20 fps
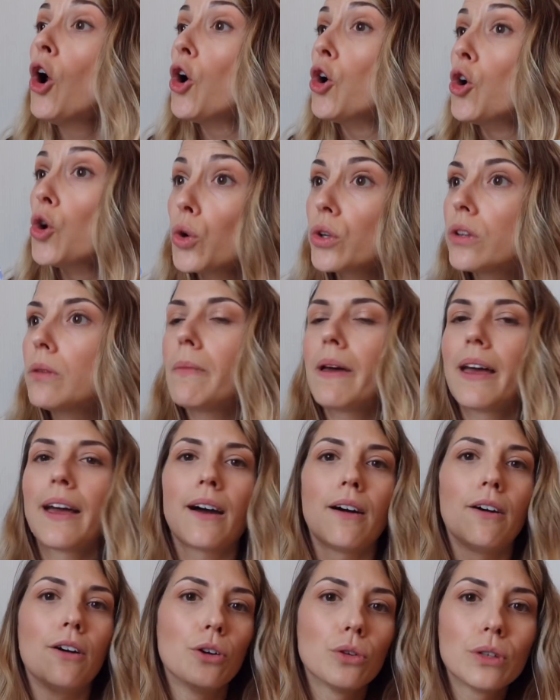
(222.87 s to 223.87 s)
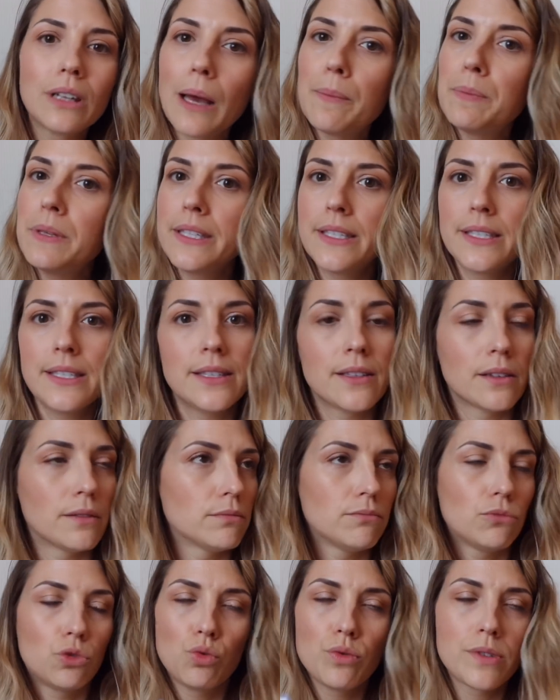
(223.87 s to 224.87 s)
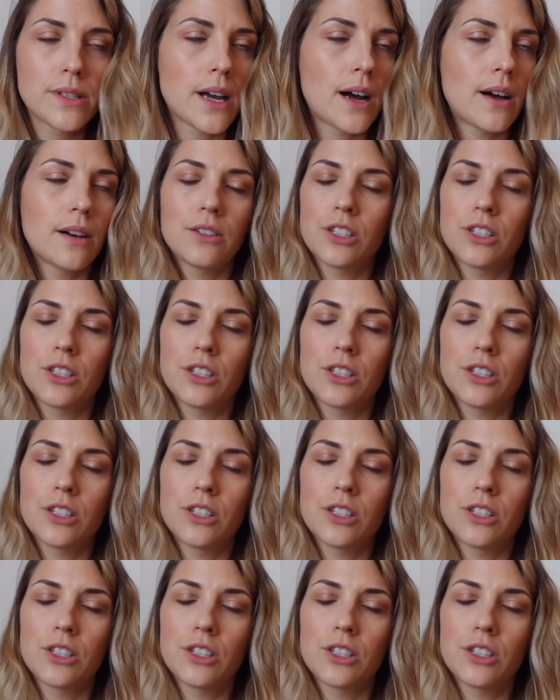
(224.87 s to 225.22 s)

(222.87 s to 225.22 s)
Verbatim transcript: l'eau de mer, l'eau de la piscine, tout ça,